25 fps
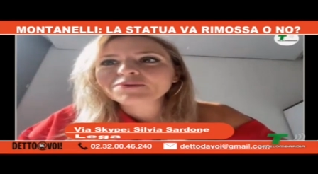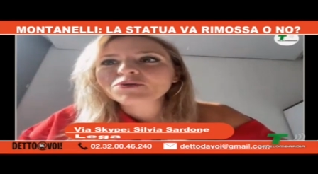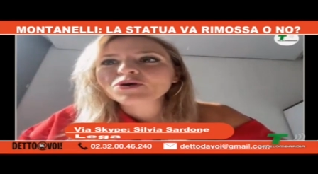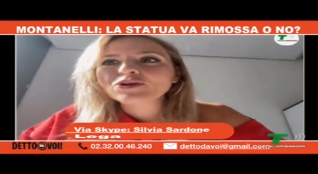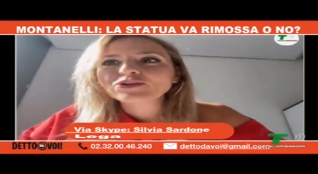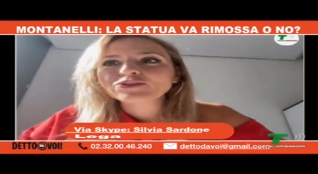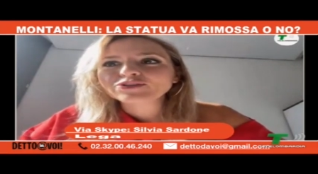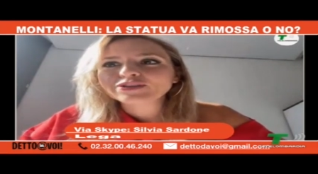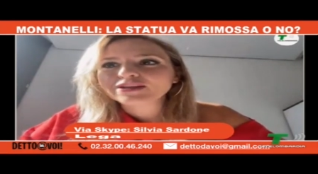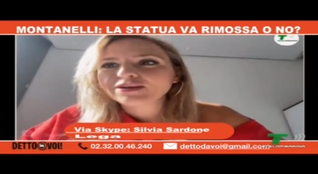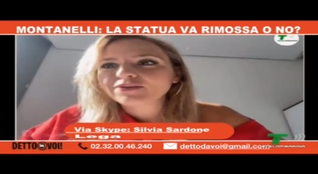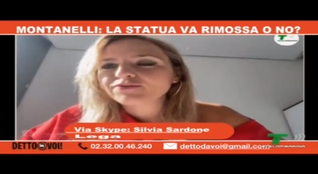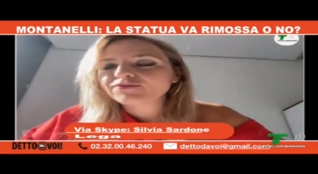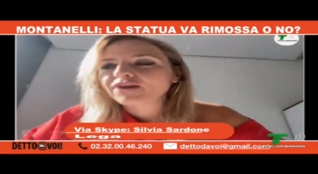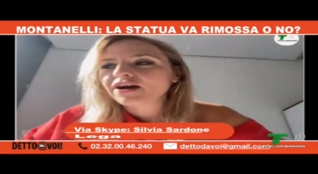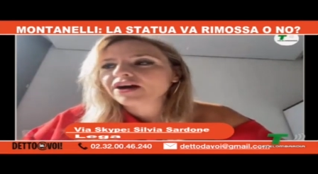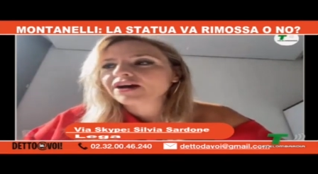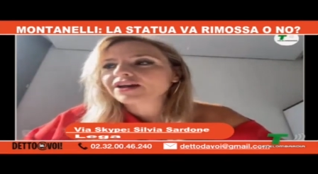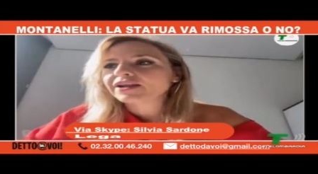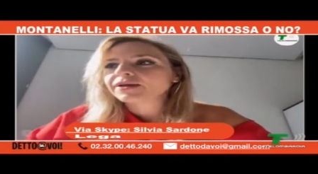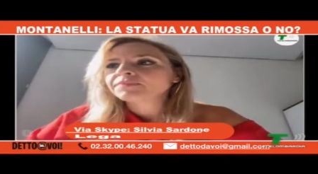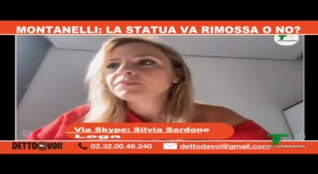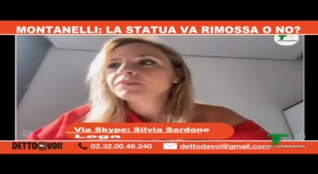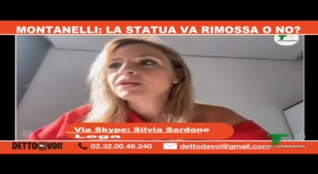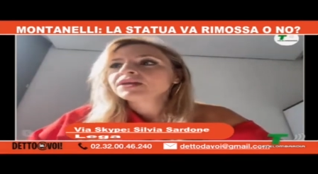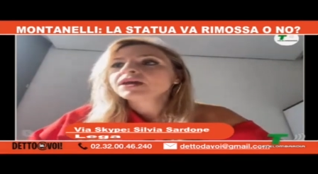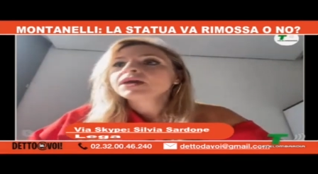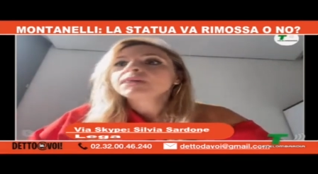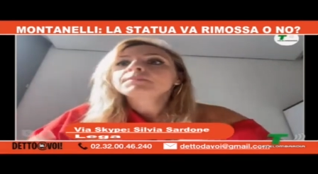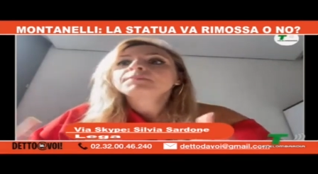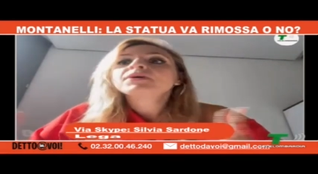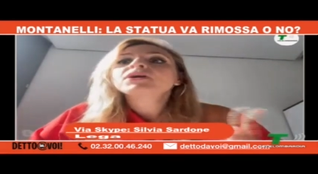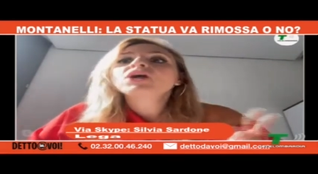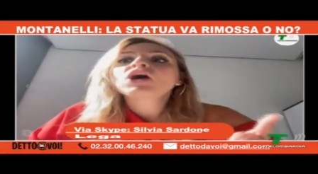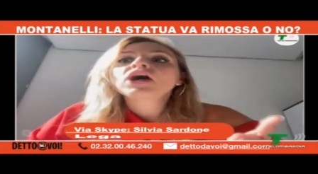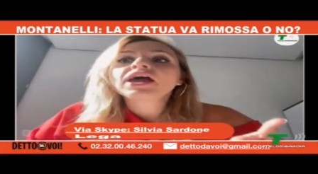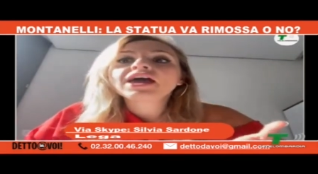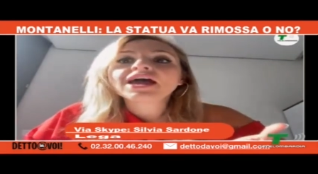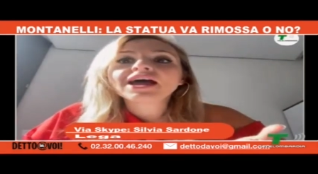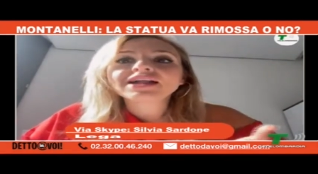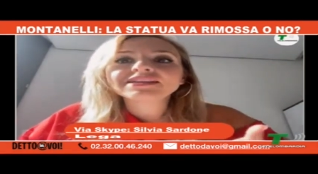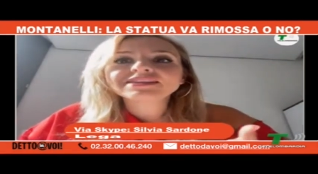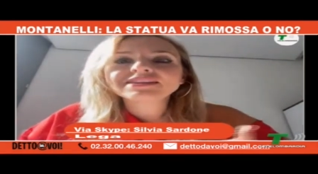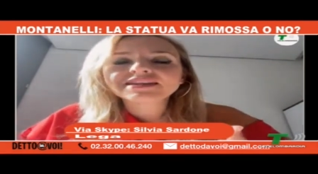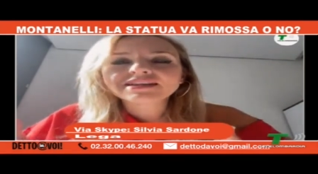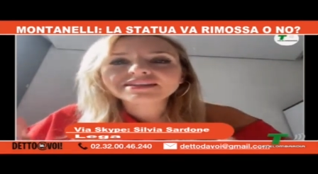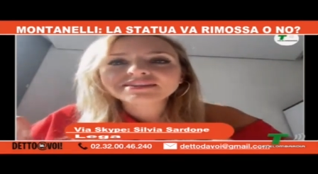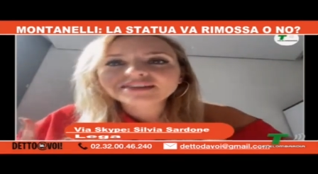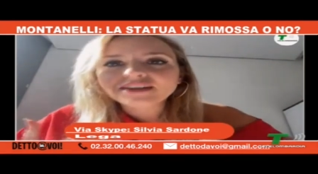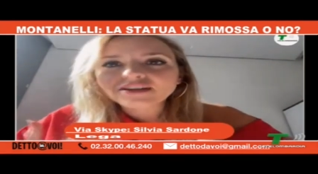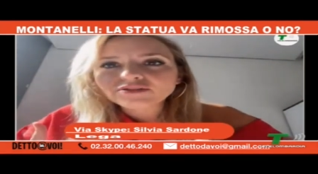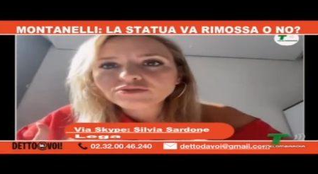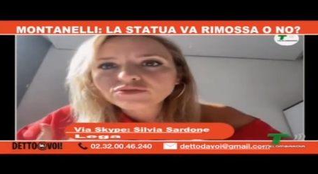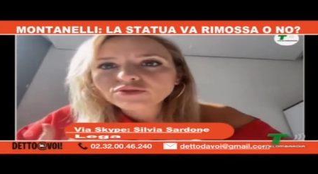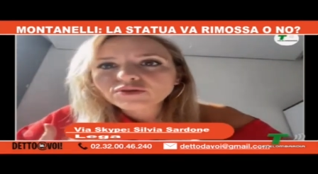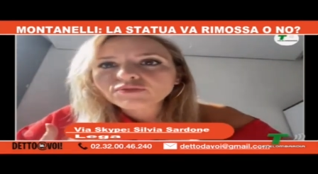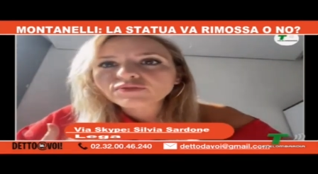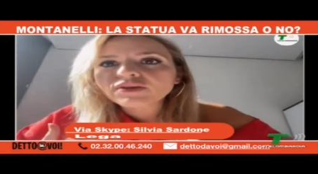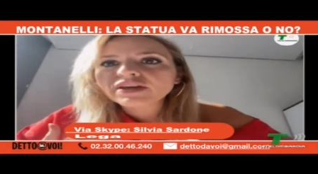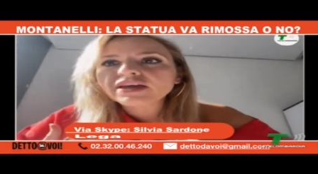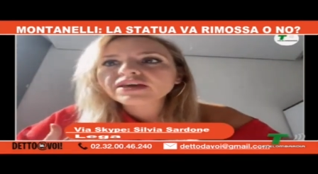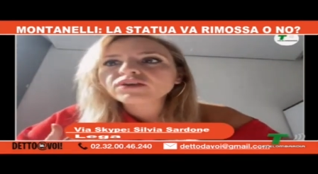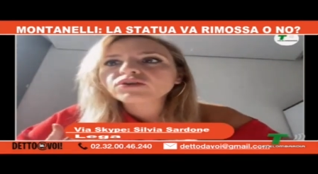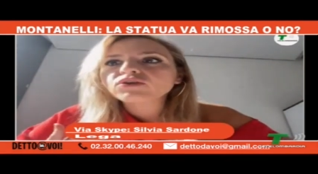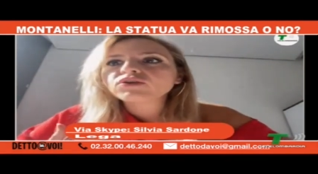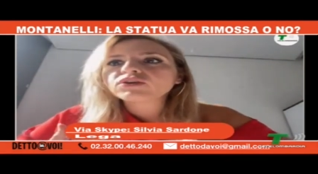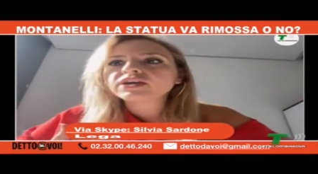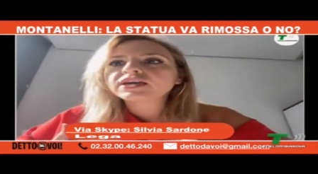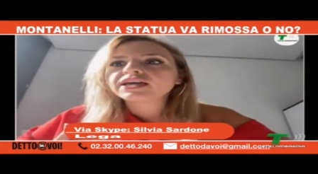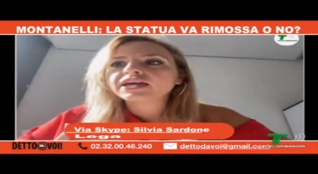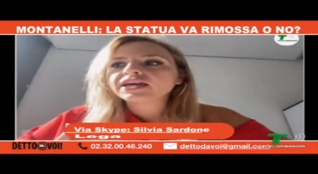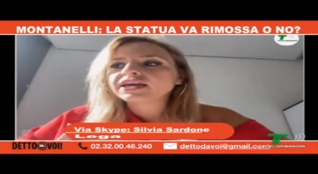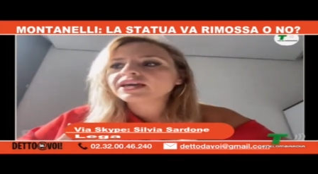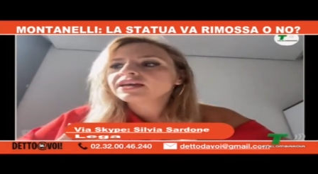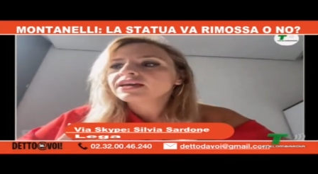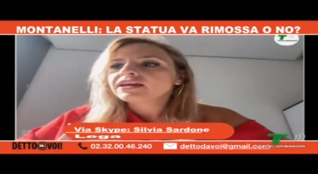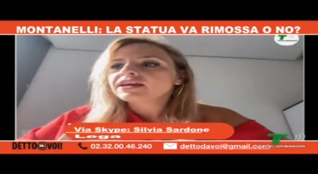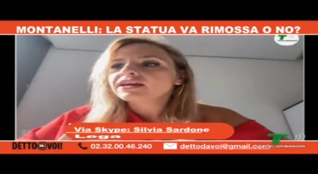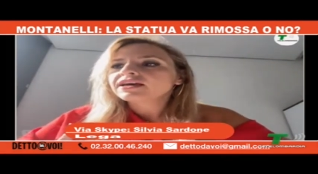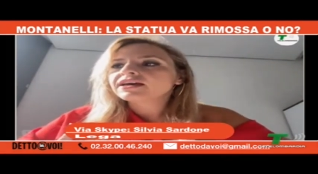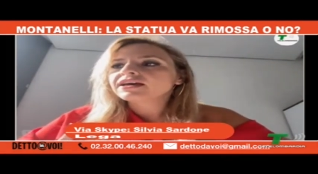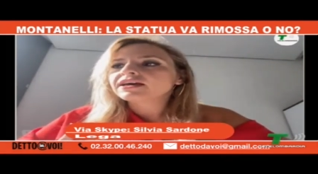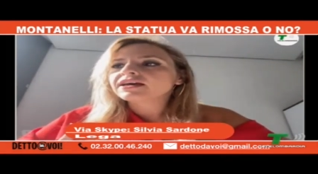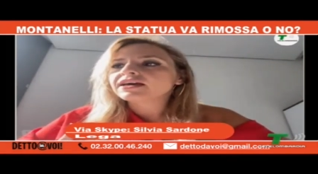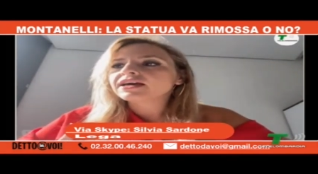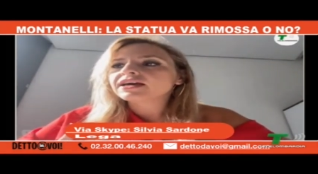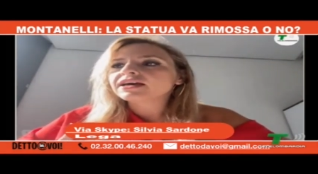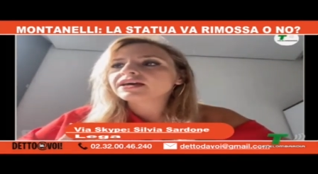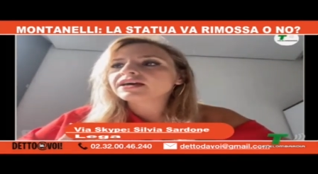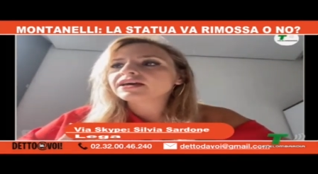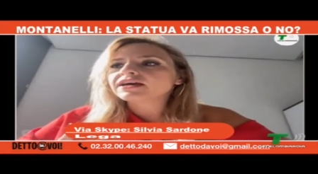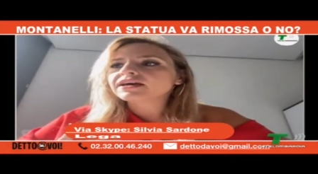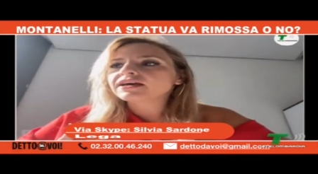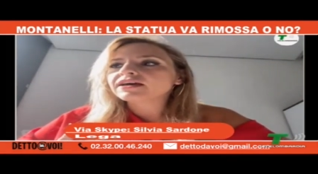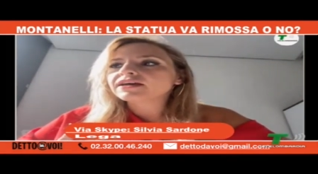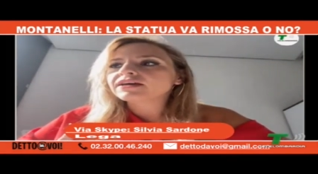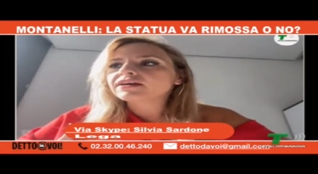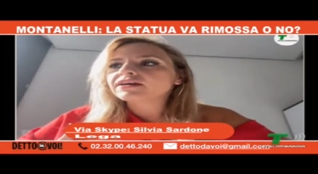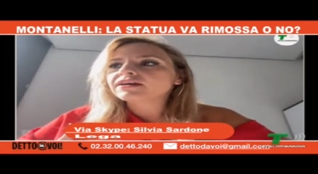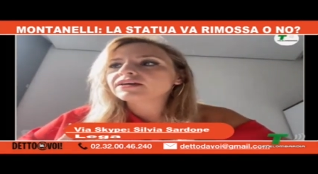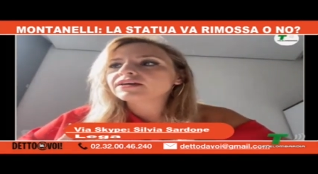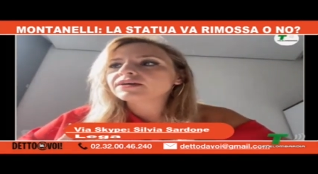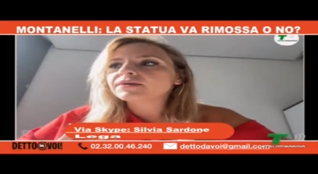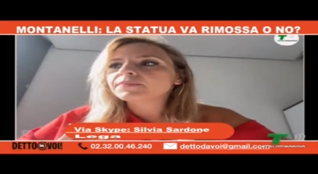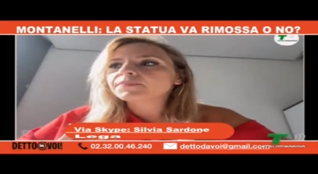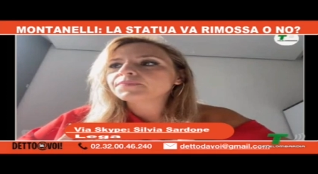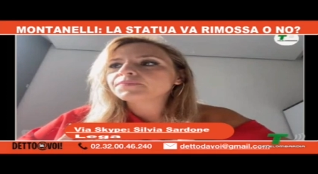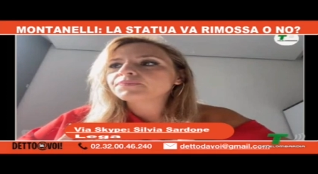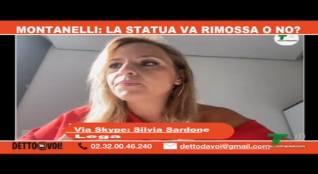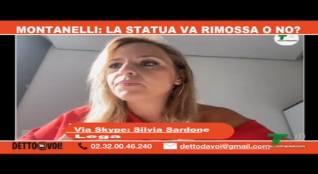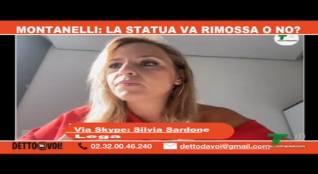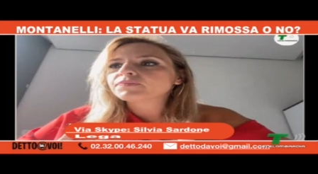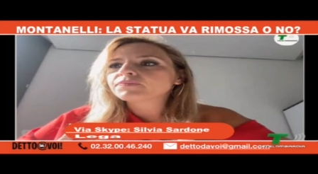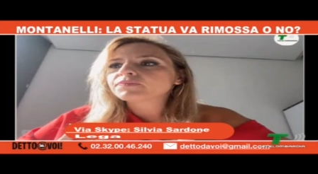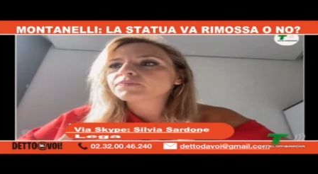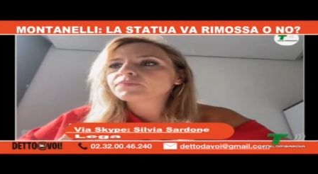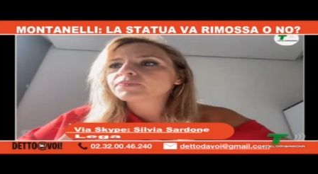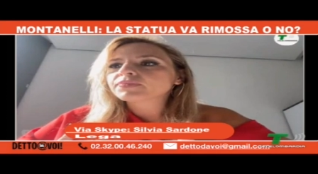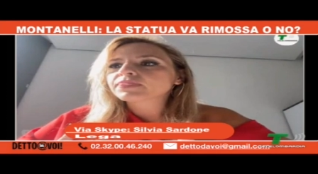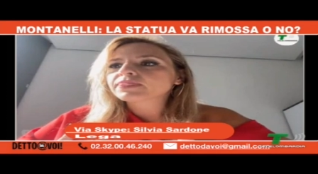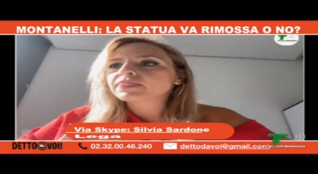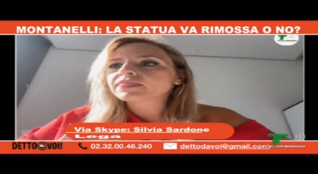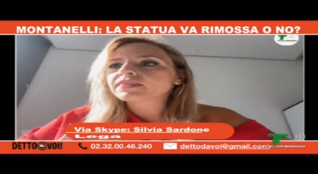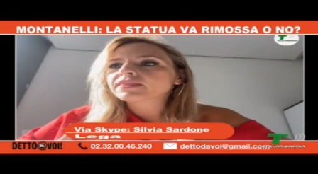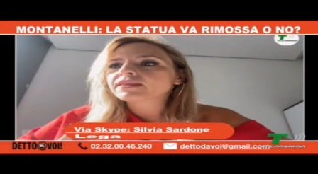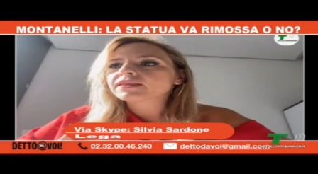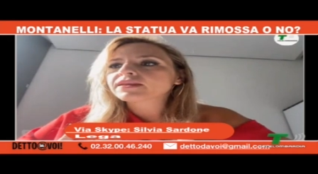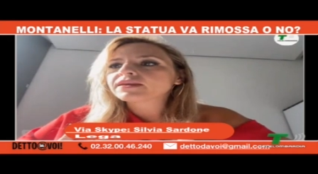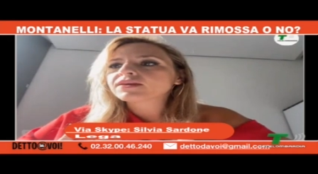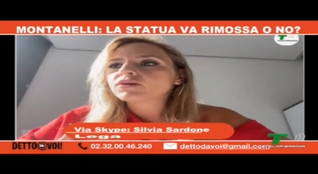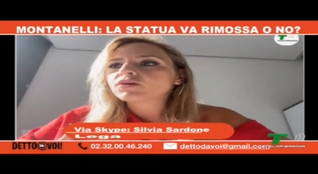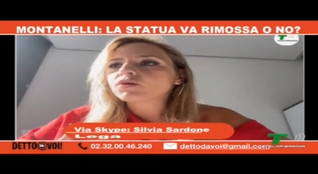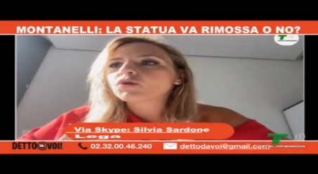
molto da fare però è altrettanto vero che ehm,